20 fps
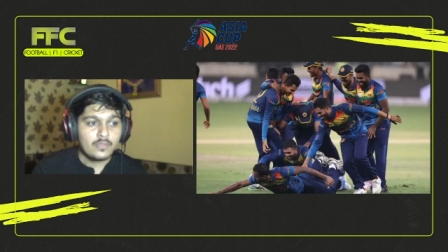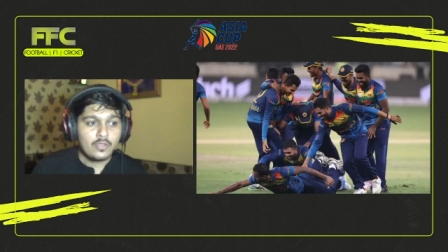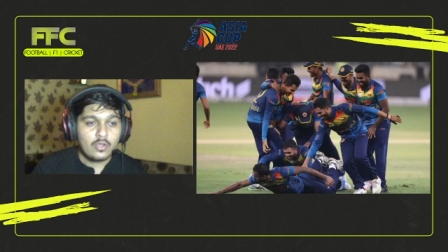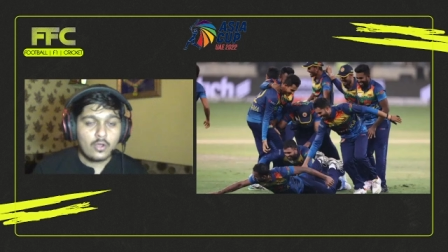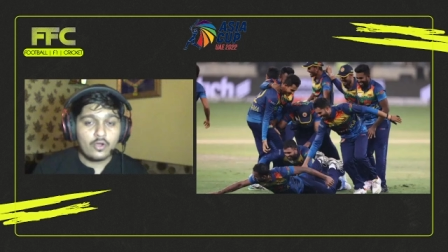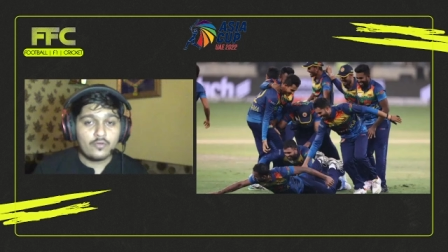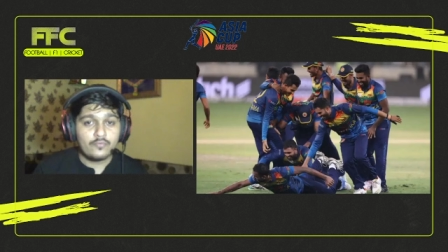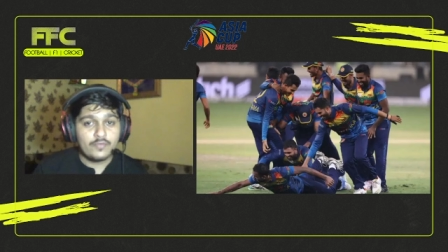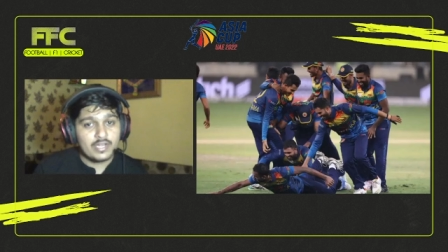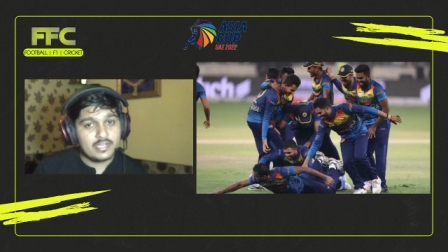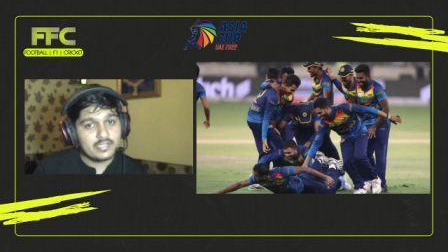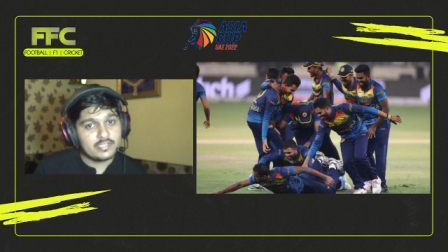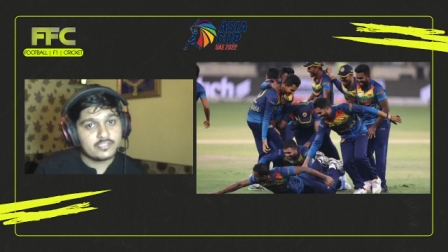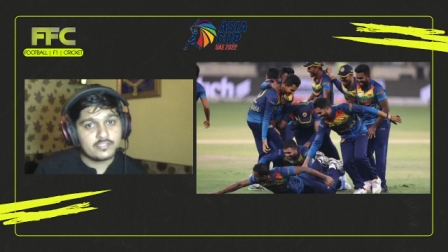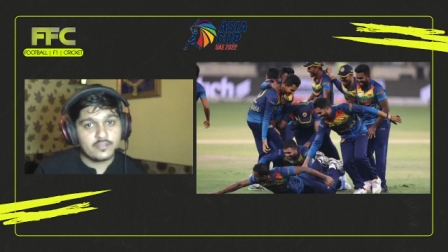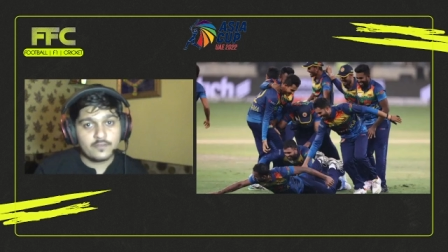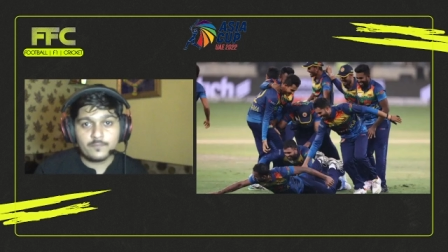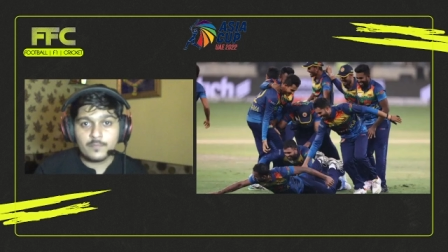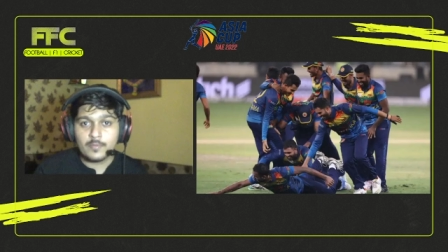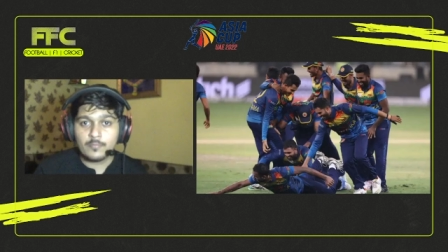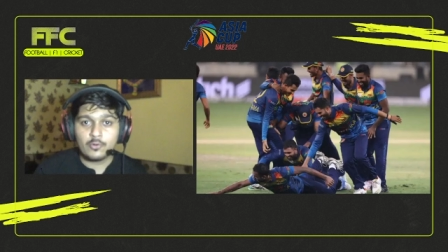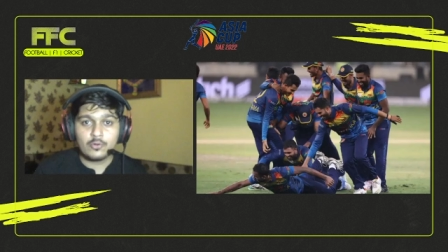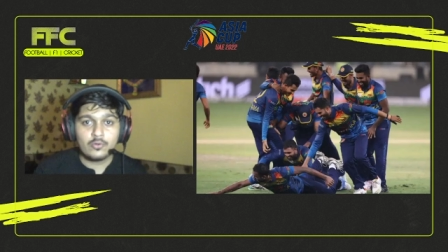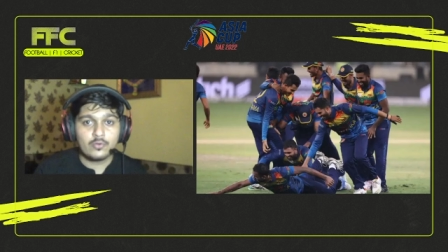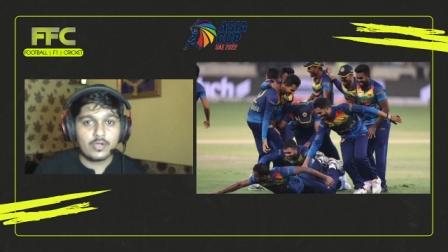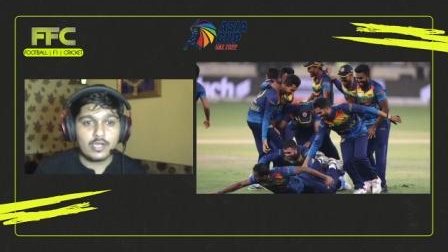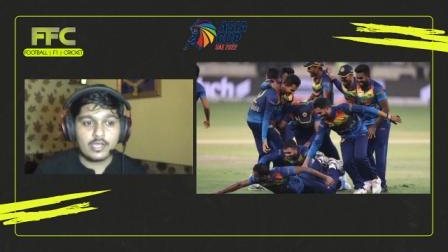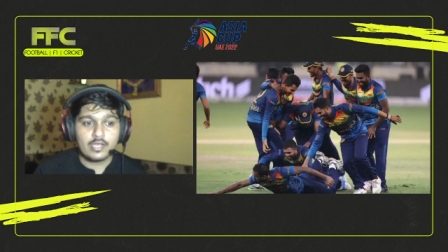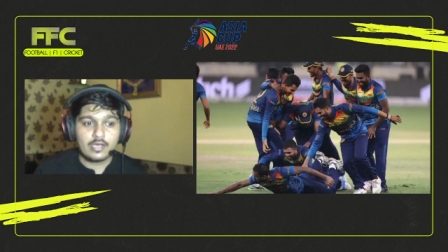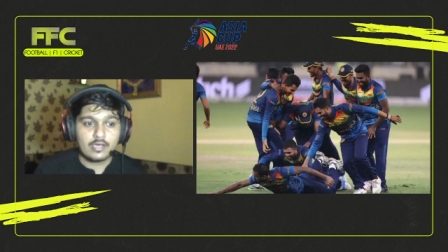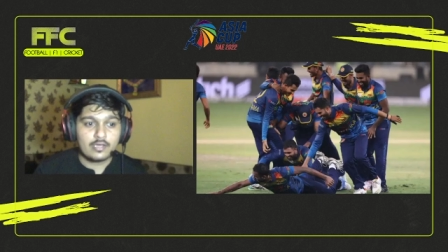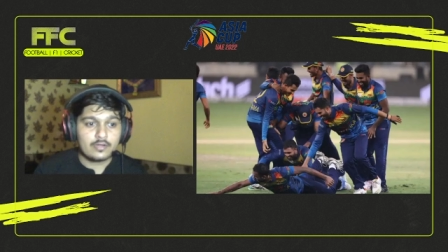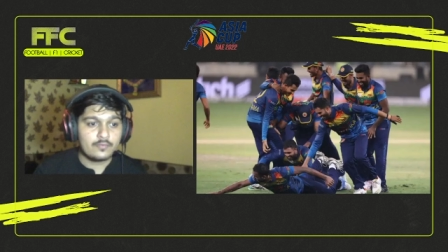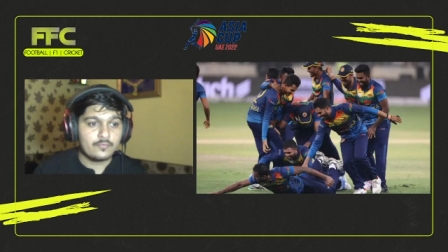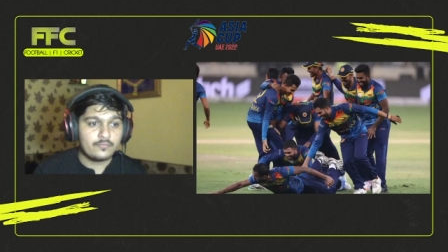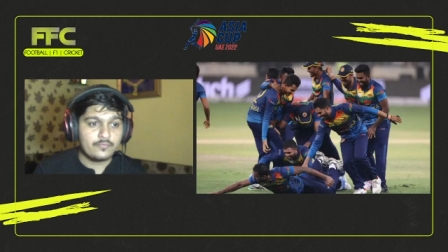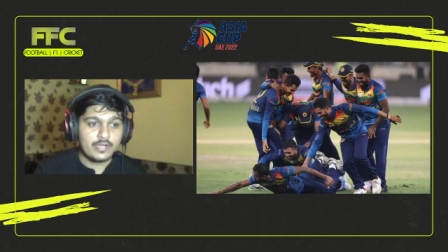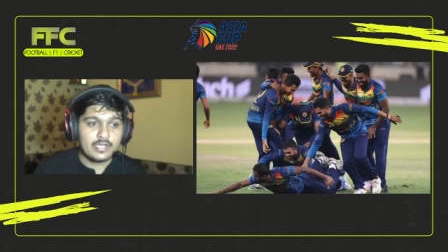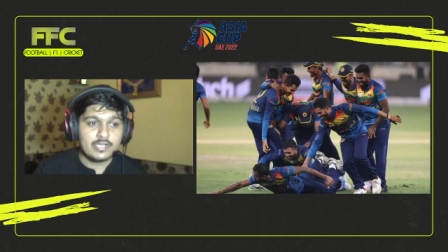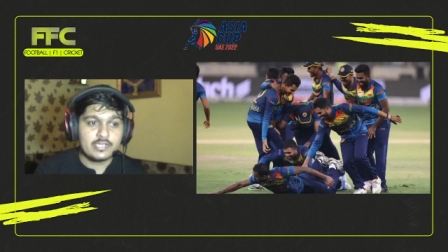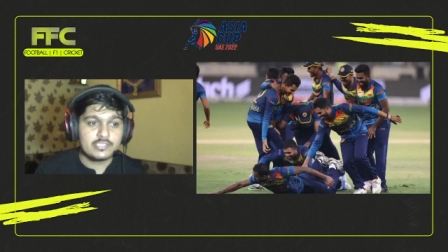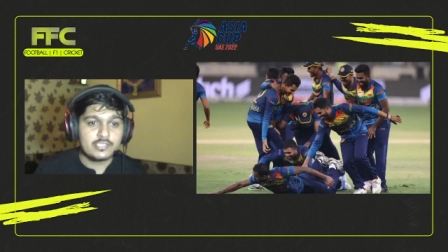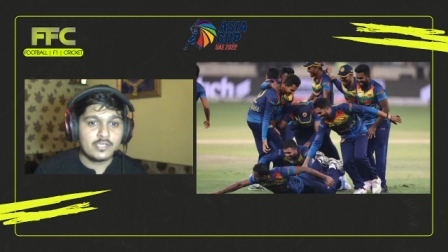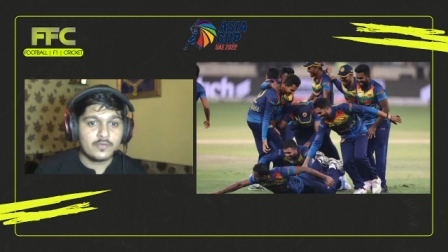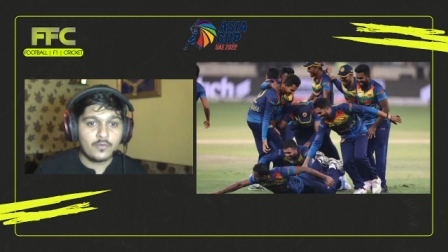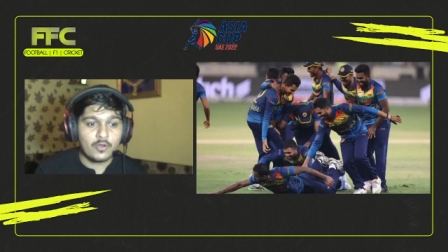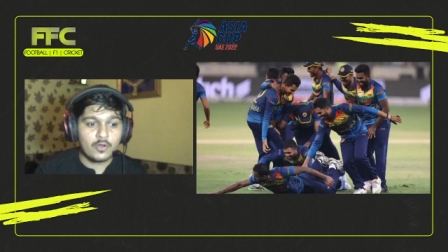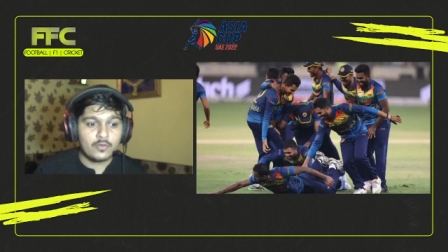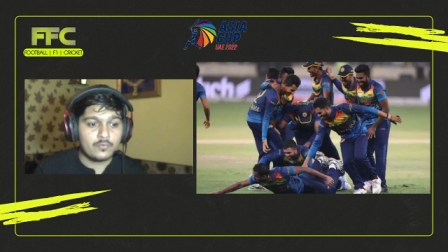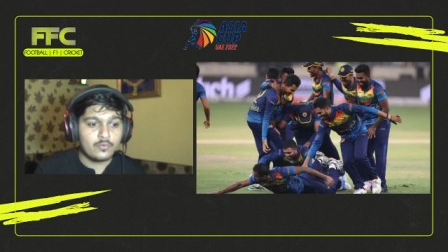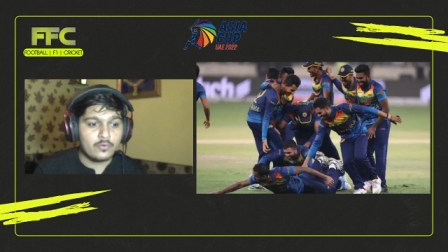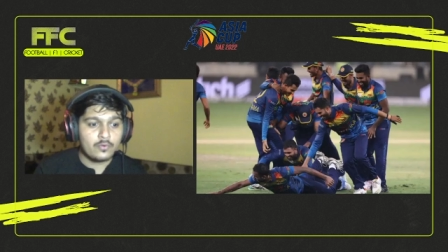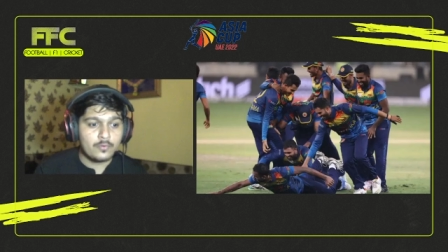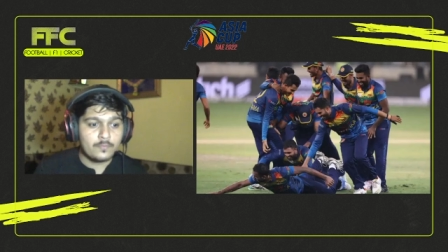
और वेल डिज़र्व मैं बोलूँगा यार वेल डिज़र्व और वो